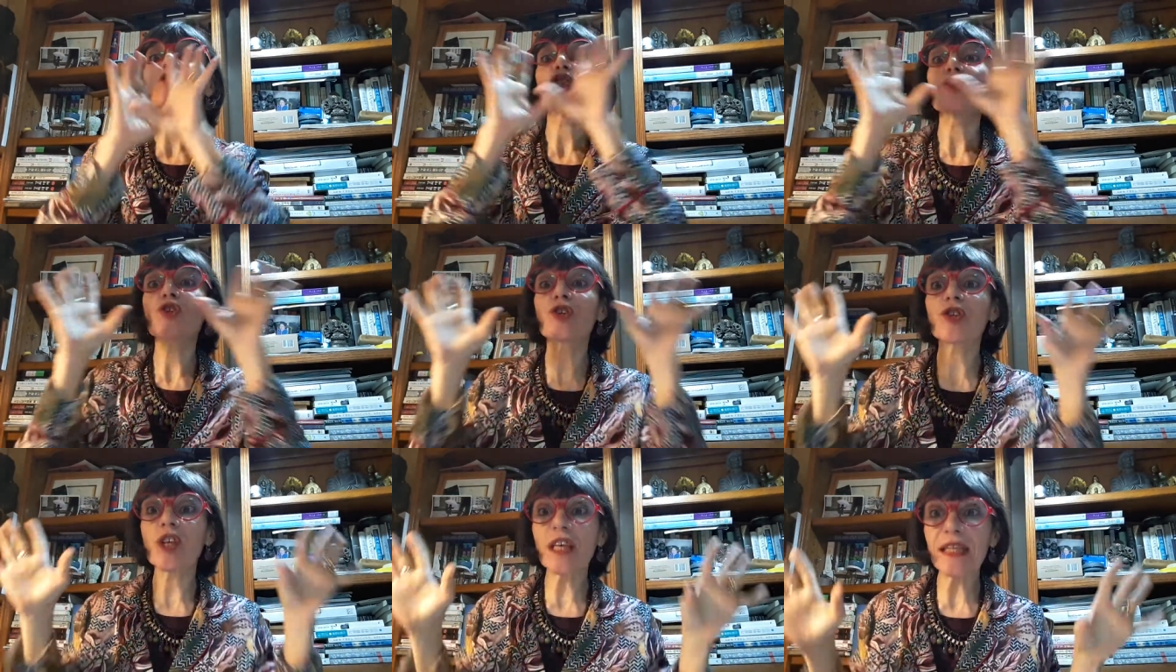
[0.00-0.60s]

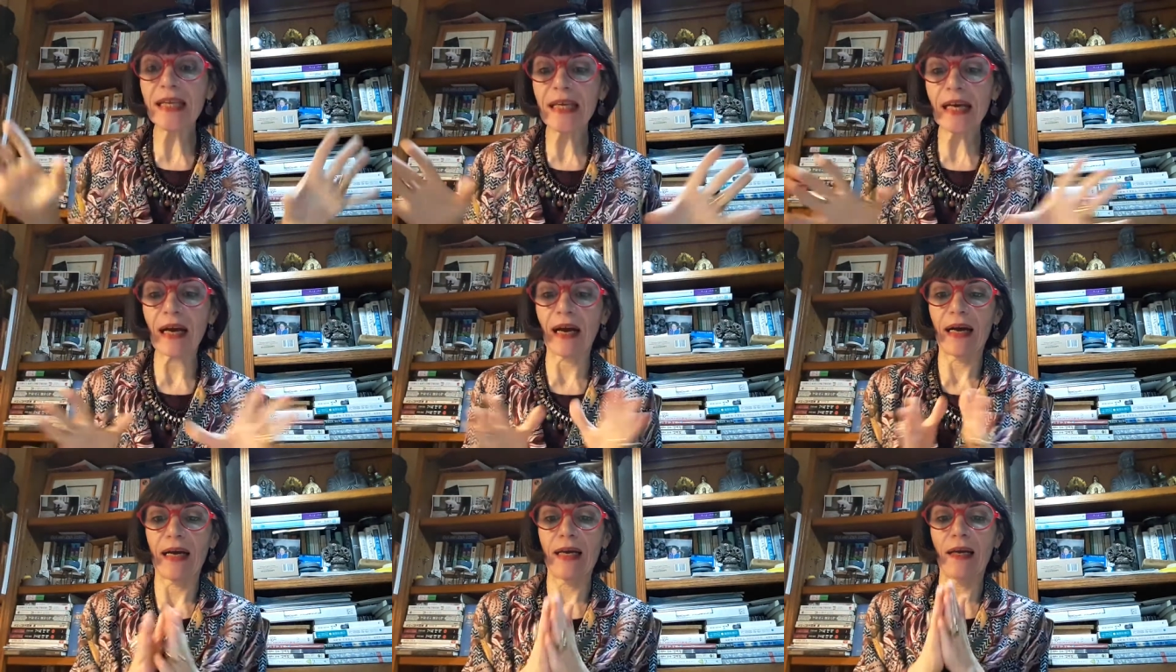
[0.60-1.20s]

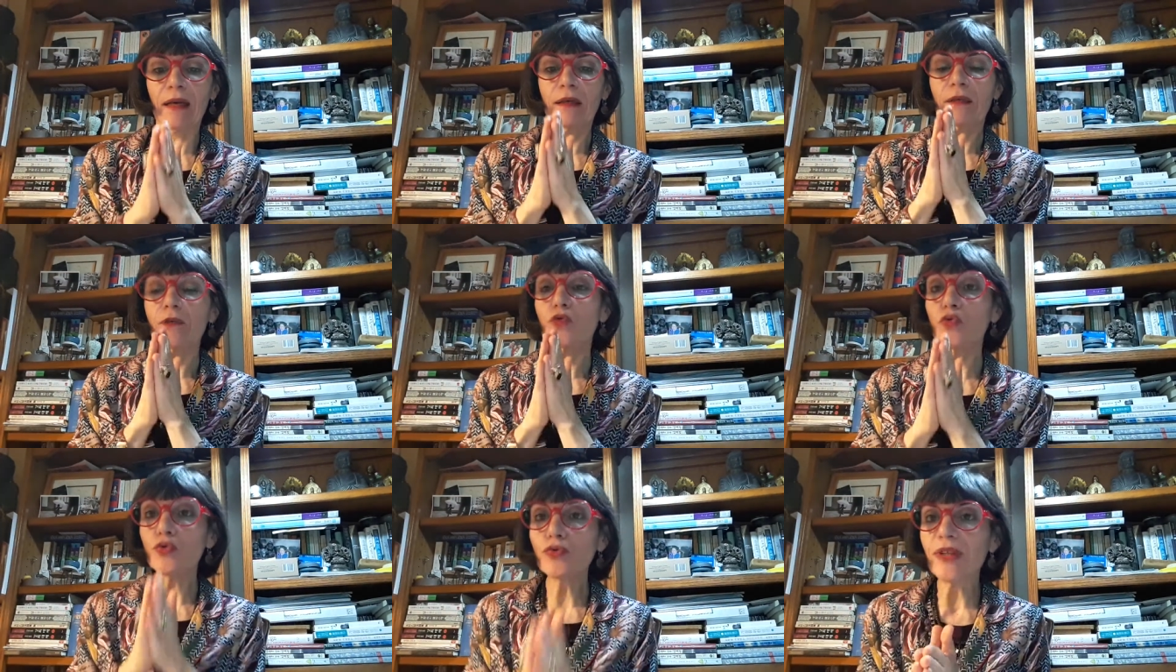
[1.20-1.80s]
générale
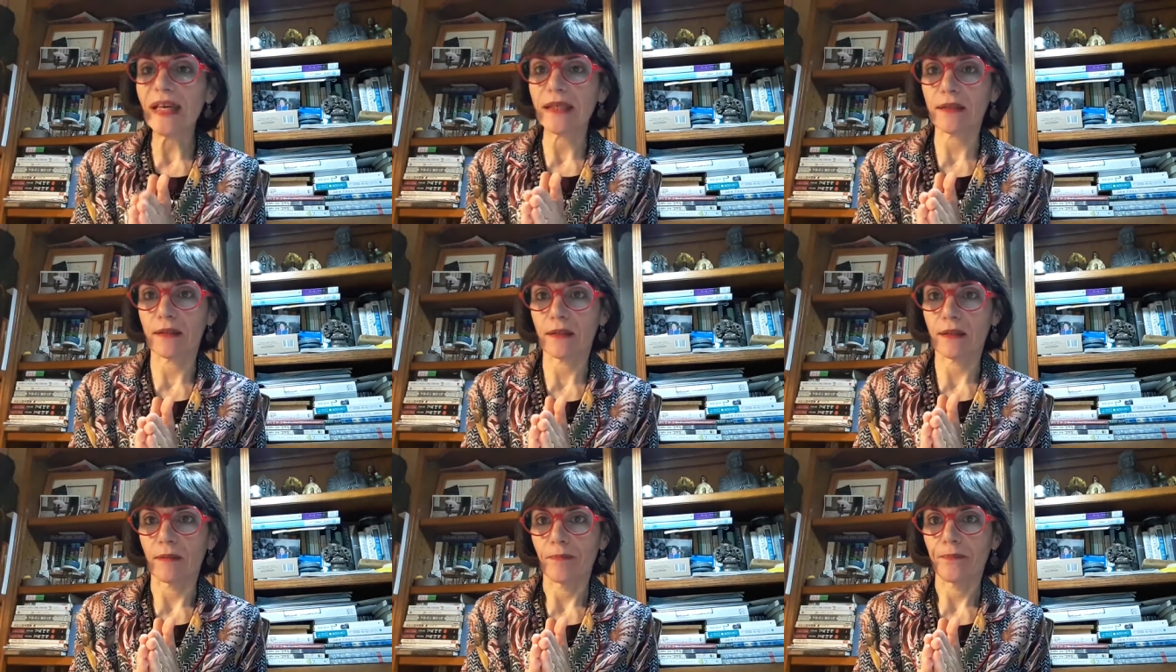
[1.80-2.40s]
du
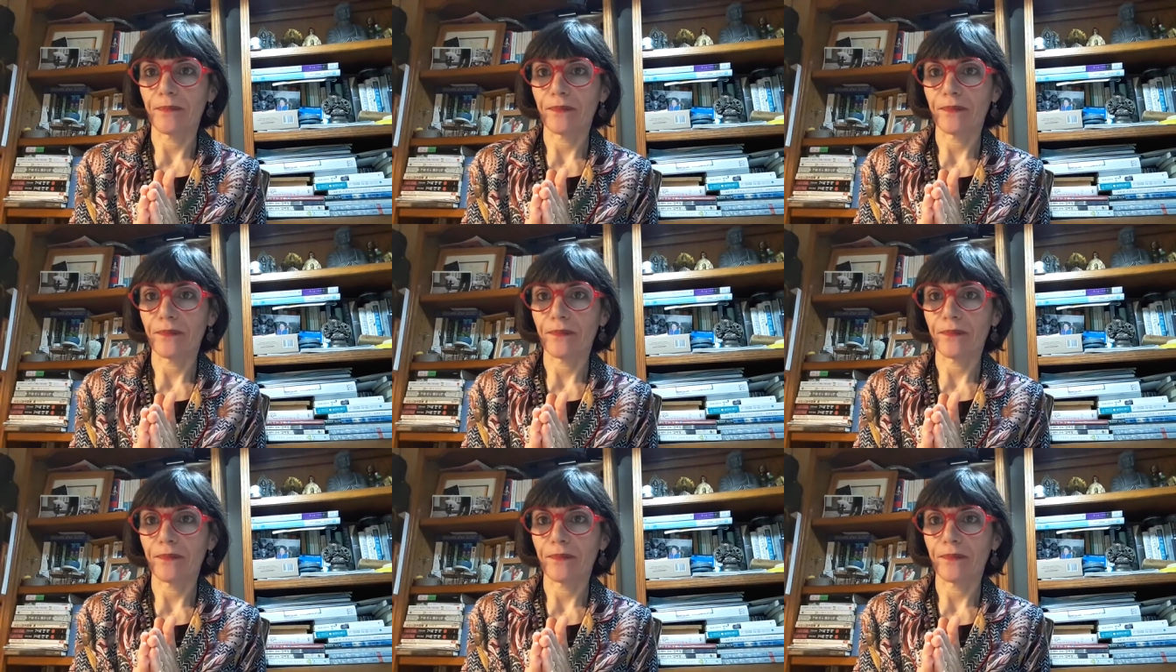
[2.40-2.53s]
texte.